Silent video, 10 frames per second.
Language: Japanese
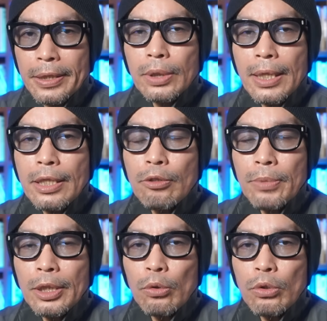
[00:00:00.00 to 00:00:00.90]
二人
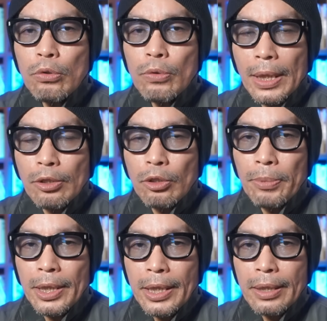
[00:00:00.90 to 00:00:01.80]
組という枠
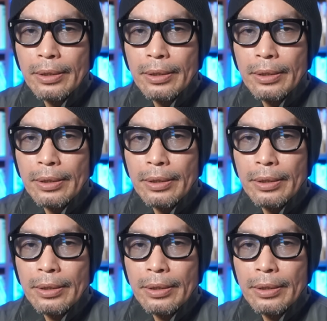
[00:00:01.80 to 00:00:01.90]
組みに